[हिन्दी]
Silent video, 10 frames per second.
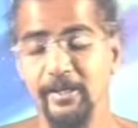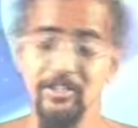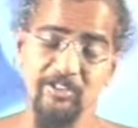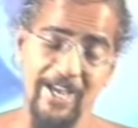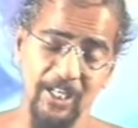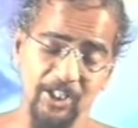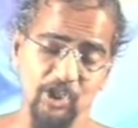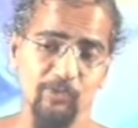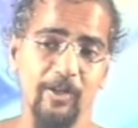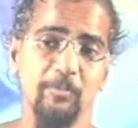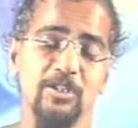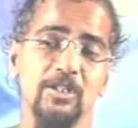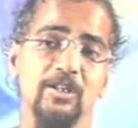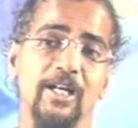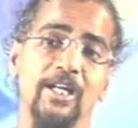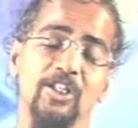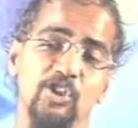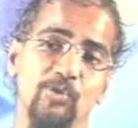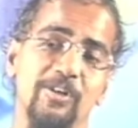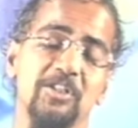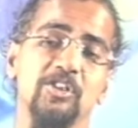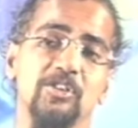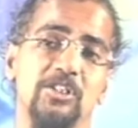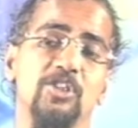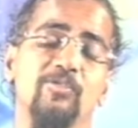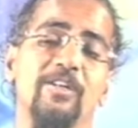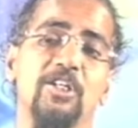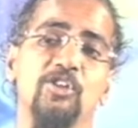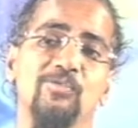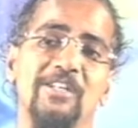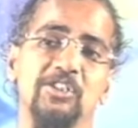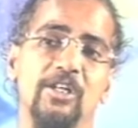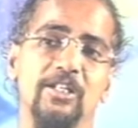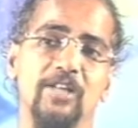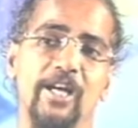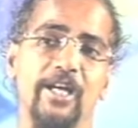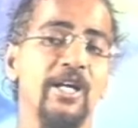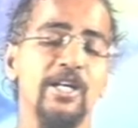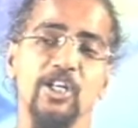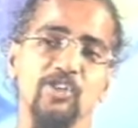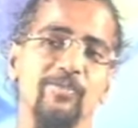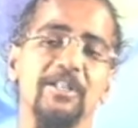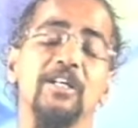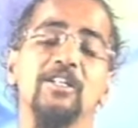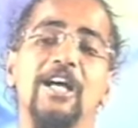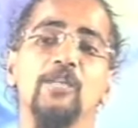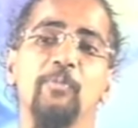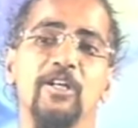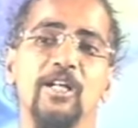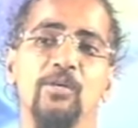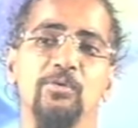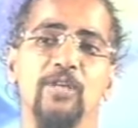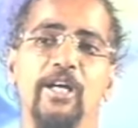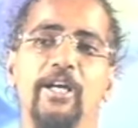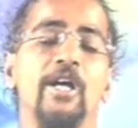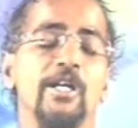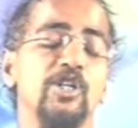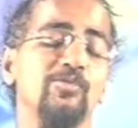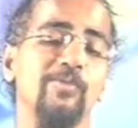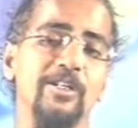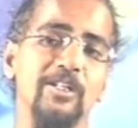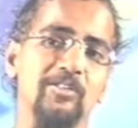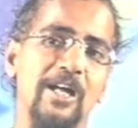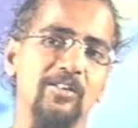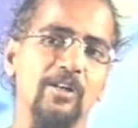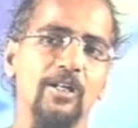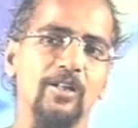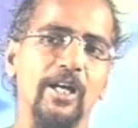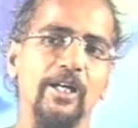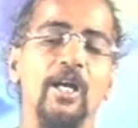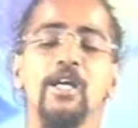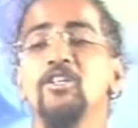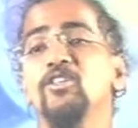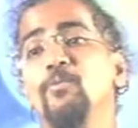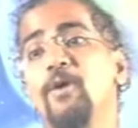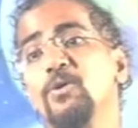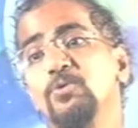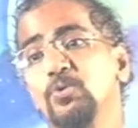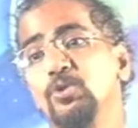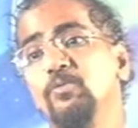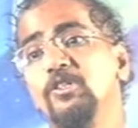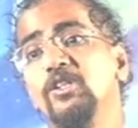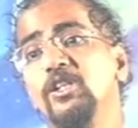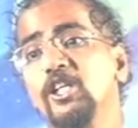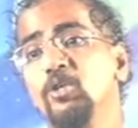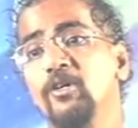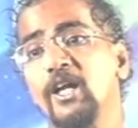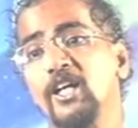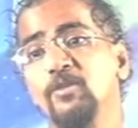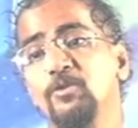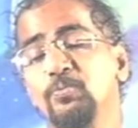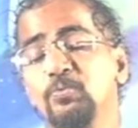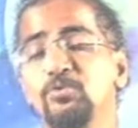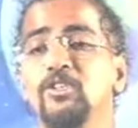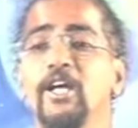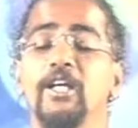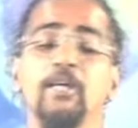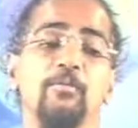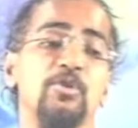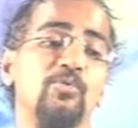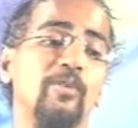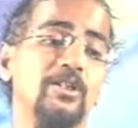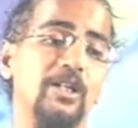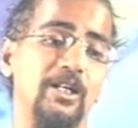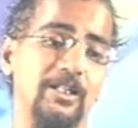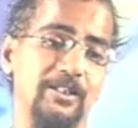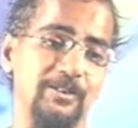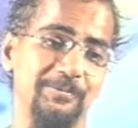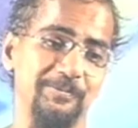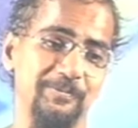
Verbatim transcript: इंसान ईश्वर में जीता है ईश्वर से ईश्वर की सांस लेता है ईश्वर के साथ पैदा होता है ईश्वर के साथ रहता है इसके बावजूद भी जिंदगी भर आदमी पूछता है कि ईश्वर कहाँ है